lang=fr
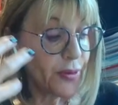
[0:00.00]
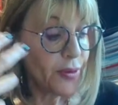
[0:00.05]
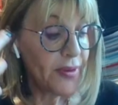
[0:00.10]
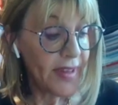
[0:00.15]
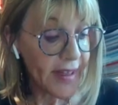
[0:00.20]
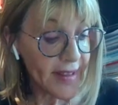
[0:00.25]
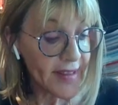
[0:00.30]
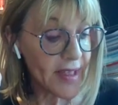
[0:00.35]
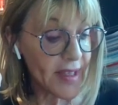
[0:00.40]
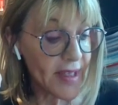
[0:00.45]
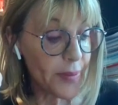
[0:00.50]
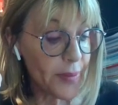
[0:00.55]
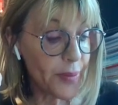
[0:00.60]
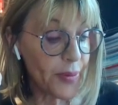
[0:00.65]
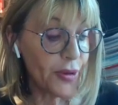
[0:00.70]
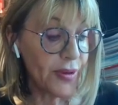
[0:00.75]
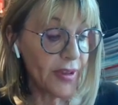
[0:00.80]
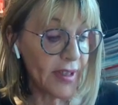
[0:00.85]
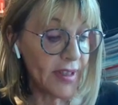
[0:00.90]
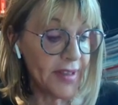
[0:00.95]
de fait une
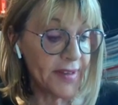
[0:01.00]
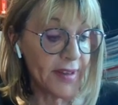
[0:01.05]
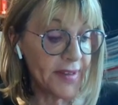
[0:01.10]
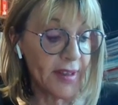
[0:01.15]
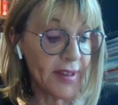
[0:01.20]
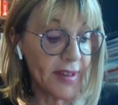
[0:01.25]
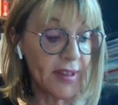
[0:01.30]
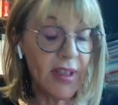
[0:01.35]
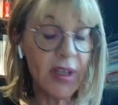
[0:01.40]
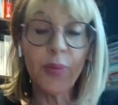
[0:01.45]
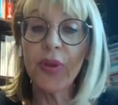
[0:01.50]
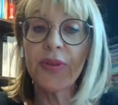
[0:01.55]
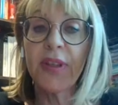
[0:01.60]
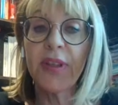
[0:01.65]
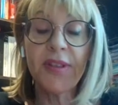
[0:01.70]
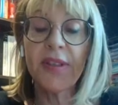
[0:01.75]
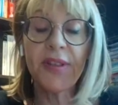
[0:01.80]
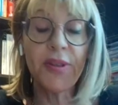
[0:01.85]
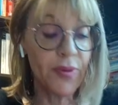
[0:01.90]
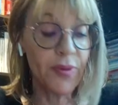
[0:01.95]
exceptionnalité
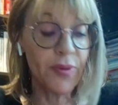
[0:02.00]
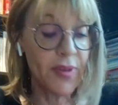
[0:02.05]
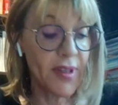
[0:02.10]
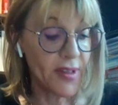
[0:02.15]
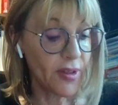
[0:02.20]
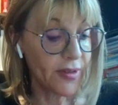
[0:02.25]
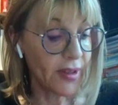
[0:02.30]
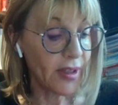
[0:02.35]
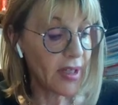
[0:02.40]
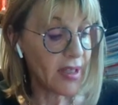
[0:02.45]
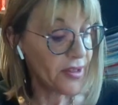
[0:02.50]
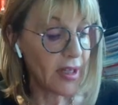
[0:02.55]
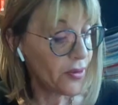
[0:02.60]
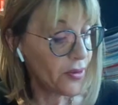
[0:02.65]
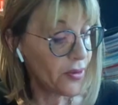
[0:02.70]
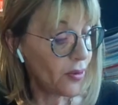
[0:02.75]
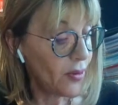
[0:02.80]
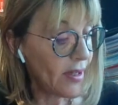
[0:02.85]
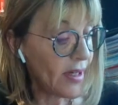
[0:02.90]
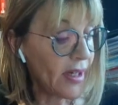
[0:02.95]
de l'implantation des
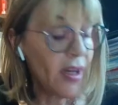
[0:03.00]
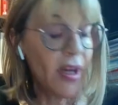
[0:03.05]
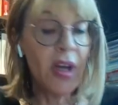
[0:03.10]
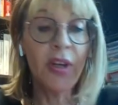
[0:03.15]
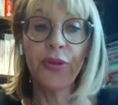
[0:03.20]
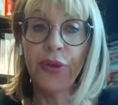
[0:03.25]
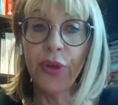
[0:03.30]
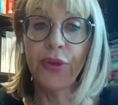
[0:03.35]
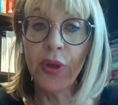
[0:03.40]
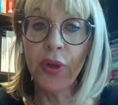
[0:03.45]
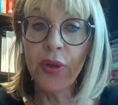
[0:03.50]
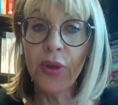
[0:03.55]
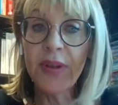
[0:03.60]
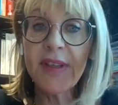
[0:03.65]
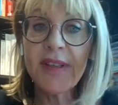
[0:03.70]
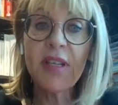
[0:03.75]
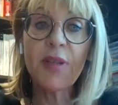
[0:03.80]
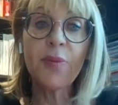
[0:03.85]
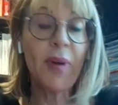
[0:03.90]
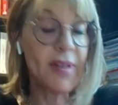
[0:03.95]
centrales solaires
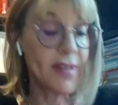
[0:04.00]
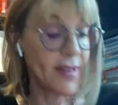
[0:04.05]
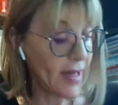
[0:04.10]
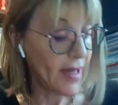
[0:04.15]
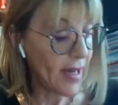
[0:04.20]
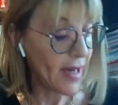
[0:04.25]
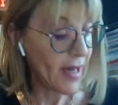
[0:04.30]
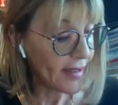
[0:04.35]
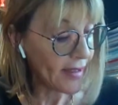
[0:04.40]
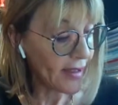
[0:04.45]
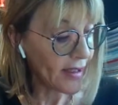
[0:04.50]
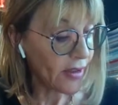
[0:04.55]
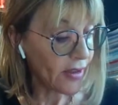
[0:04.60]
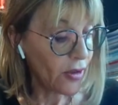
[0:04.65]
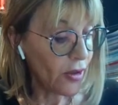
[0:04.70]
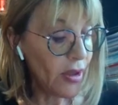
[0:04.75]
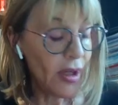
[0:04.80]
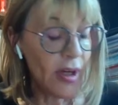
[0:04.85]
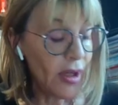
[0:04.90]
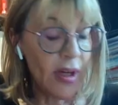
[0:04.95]
dans les espaces
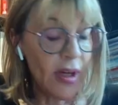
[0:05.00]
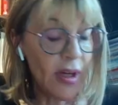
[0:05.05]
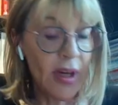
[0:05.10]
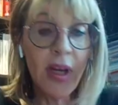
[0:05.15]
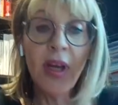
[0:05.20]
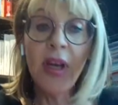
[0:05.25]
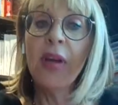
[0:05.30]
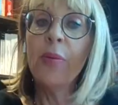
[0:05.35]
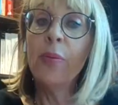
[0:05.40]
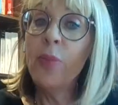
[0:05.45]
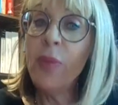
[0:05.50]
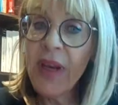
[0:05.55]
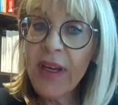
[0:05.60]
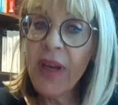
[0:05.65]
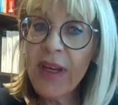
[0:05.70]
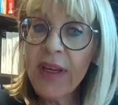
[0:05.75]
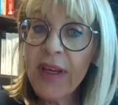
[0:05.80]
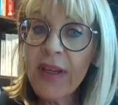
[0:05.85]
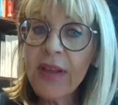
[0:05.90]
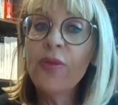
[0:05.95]
agricoles,
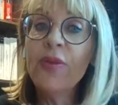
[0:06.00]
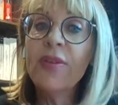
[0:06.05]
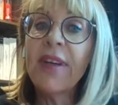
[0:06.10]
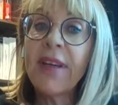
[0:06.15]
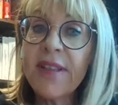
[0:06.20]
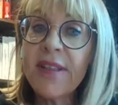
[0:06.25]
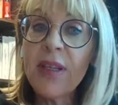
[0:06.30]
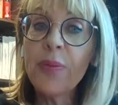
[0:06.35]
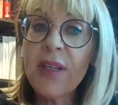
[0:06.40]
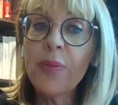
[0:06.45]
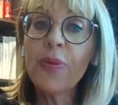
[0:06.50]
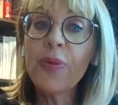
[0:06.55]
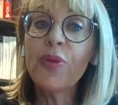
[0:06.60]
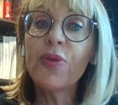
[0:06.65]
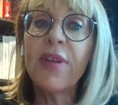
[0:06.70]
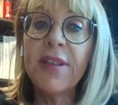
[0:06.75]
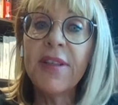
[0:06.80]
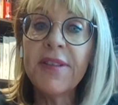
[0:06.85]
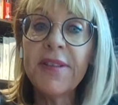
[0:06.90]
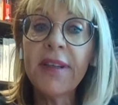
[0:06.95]
mais une
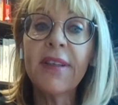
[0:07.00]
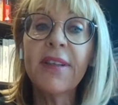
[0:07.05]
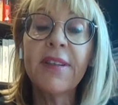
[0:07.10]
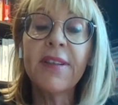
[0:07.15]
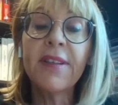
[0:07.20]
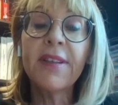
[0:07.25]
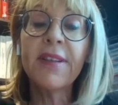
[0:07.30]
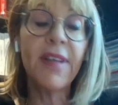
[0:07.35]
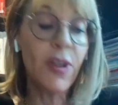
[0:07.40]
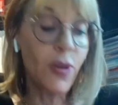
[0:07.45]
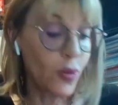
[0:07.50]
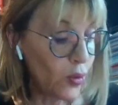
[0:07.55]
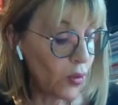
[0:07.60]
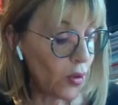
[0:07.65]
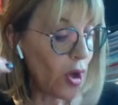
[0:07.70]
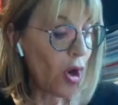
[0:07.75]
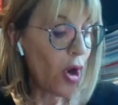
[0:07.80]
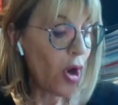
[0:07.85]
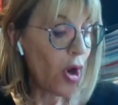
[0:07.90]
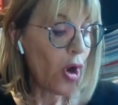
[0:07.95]
exceptionnalité qui
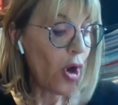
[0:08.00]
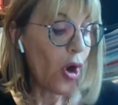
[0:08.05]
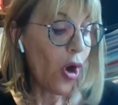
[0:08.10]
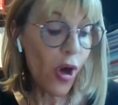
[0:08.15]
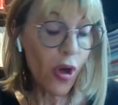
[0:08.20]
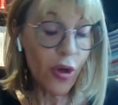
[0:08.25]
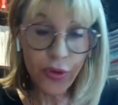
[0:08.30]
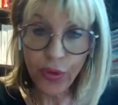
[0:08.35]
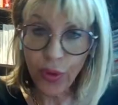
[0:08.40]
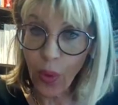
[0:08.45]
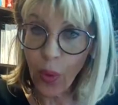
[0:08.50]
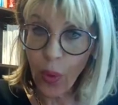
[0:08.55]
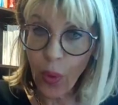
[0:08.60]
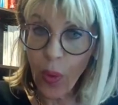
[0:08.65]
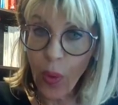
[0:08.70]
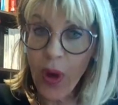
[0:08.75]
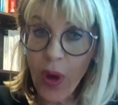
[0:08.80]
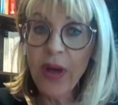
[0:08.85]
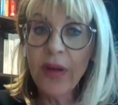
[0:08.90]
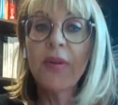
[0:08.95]
découle
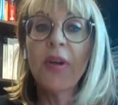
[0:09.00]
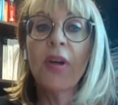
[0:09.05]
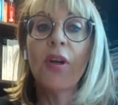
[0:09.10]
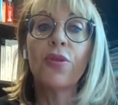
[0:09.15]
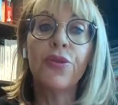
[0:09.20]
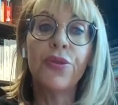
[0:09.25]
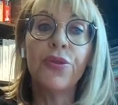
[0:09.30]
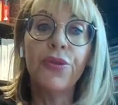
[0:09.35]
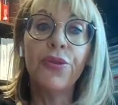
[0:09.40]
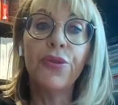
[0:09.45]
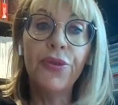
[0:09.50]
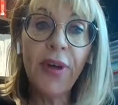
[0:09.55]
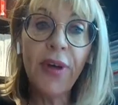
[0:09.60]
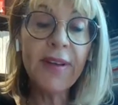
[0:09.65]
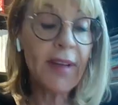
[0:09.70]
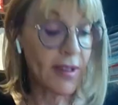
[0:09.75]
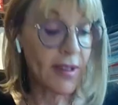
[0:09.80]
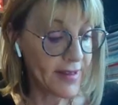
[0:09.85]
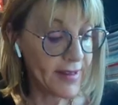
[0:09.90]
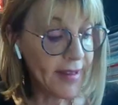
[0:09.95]
en droit
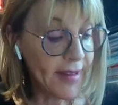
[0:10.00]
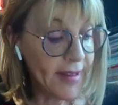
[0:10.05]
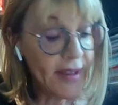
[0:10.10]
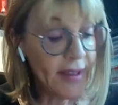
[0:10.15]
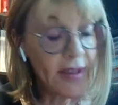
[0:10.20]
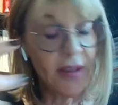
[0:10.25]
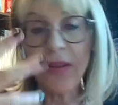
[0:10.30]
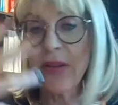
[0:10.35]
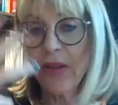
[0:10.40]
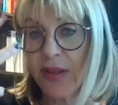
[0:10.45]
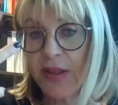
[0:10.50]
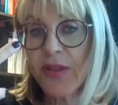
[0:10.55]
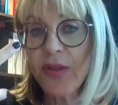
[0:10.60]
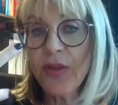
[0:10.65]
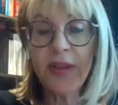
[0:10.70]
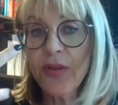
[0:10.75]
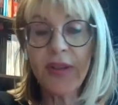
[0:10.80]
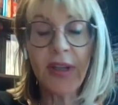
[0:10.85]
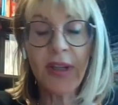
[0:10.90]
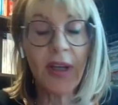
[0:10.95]
d'un
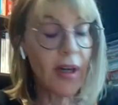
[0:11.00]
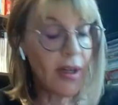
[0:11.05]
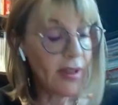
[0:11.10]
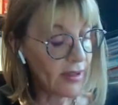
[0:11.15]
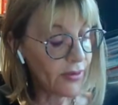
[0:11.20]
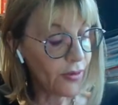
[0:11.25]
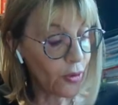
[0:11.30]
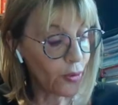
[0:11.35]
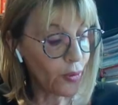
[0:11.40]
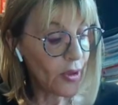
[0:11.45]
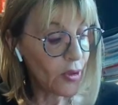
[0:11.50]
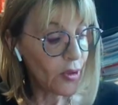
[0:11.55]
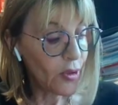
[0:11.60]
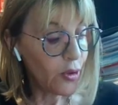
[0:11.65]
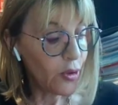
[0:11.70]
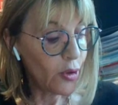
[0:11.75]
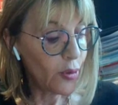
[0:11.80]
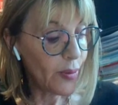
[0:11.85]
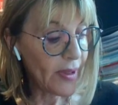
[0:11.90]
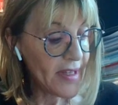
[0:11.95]
article central hein,
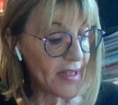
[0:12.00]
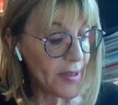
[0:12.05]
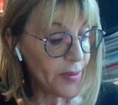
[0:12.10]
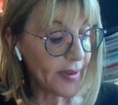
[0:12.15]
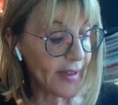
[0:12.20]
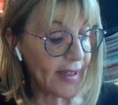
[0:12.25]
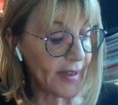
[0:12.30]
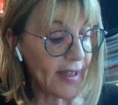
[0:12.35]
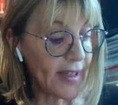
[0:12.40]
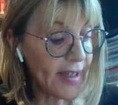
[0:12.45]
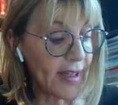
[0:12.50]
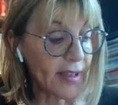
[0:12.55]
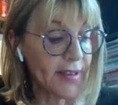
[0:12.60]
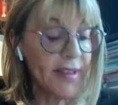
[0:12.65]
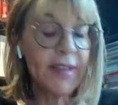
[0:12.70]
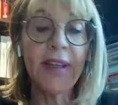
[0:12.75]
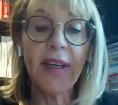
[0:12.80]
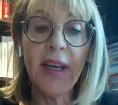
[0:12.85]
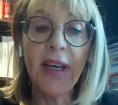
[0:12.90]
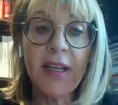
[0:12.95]
dans le droit de l'urbanisme,
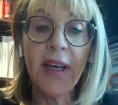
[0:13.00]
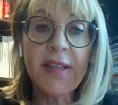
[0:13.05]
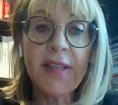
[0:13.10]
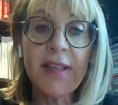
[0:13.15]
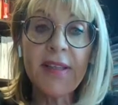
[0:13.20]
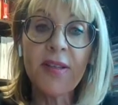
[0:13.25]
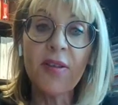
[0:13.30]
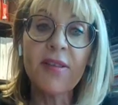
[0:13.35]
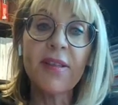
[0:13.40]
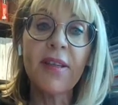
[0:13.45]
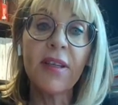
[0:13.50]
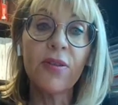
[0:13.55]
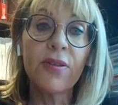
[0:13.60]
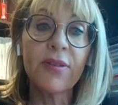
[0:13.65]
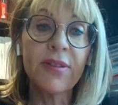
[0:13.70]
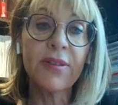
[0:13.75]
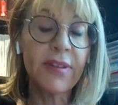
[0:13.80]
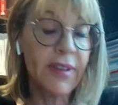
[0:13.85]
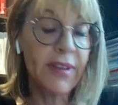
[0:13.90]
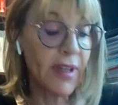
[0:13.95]
qui est l'article
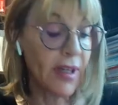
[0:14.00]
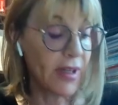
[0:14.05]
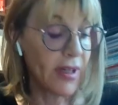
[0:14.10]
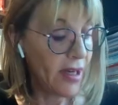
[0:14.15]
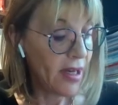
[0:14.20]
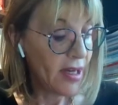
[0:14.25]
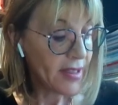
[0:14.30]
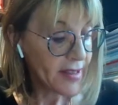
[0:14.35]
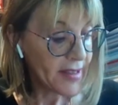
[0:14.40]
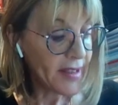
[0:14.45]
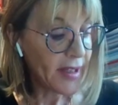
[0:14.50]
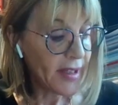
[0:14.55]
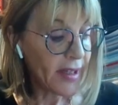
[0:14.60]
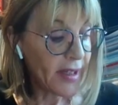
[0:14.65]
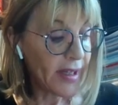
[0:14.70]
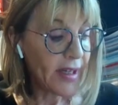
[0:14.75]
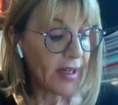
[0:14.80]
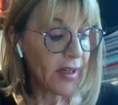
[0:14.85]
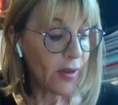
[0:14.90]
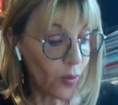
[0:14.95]

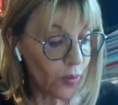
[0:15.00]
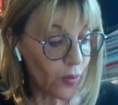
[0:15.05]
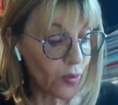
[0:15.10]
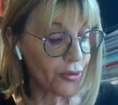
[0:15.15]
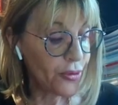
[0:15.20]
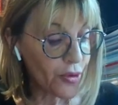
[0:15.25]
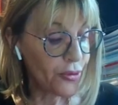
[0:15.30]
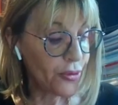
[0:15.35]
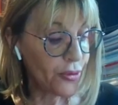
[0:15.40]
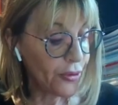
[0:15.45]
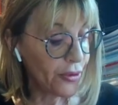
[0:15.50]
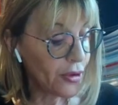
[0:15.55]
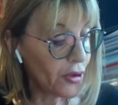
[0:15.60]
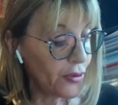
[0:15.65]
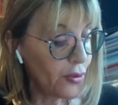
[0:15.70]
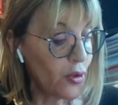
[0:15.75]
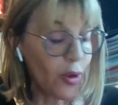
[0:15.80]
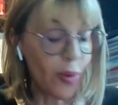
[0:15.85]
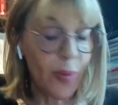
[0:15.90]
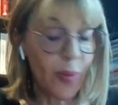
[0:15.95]

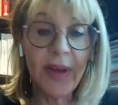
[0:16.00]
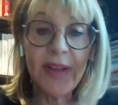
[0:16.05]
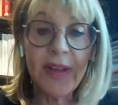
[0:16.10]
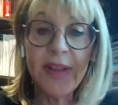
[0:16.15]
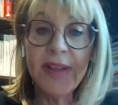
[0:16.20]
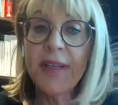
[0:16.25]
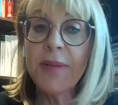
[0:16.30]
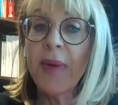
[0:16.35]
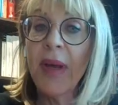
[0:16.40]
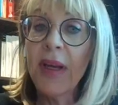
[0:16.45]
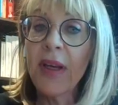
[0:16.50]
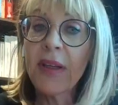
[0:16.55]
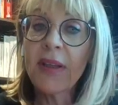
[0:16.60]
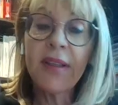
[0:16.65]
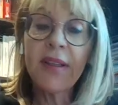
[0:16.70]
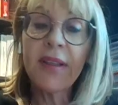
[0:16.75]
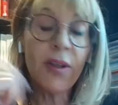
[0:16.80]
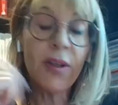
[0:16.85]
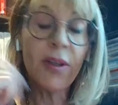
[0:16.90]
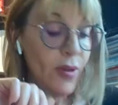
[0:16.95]
L151-11 du Code de
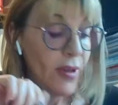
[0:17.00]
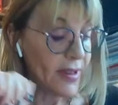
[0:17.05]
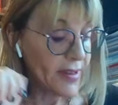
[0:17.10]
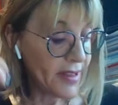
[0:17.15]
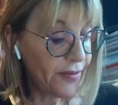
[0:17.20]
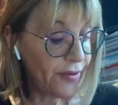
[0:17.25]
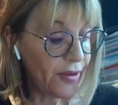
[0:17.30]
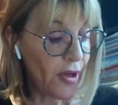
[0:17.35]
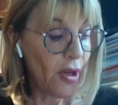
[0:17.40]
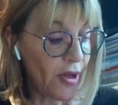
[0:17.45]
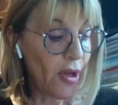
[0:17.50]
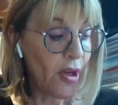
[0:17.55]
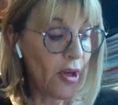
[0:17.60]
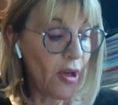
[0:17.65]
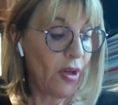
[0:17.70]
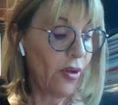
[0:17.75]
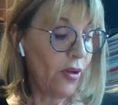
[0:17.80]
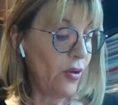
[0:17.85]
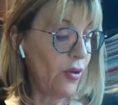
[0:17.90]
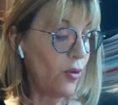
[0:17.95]
l'urbanisme, qui est
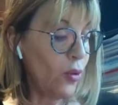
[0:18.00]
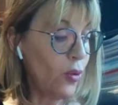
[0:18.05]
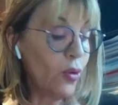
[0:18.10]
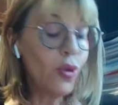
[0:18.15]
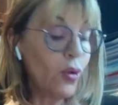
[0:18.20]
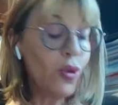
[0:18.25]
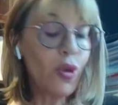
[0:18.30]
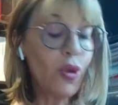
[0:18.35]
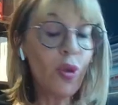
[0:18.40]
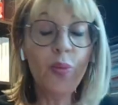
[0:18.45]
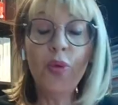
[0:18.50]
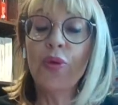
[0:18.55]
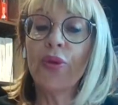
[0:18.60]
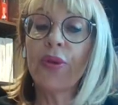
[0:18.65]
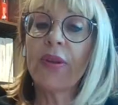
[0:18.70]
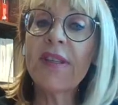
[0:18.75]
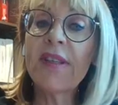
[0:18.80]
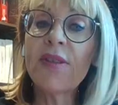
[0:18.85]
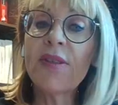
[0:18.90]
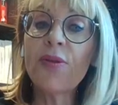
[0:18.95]
relatif euh, aux
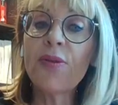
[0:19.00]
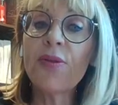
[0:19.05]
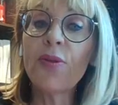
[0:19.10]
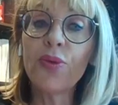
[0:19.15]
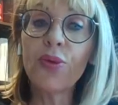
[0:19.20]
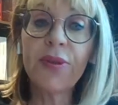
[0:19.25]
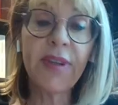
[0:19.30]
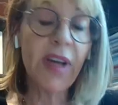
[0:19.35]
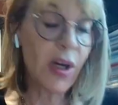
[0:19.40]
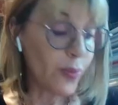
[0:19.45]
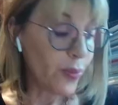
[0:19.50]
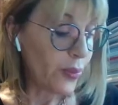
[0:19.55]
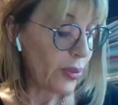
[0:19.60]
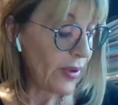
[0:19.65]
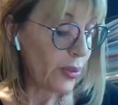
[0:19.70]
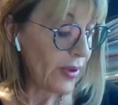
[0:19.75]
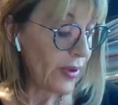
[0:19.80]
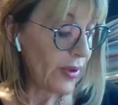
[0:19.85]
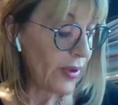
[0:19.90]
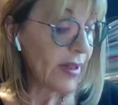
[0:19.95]
communes qui sont
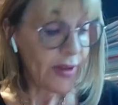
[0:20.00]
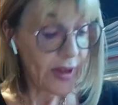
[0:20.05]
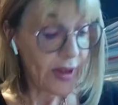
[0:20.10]
dotées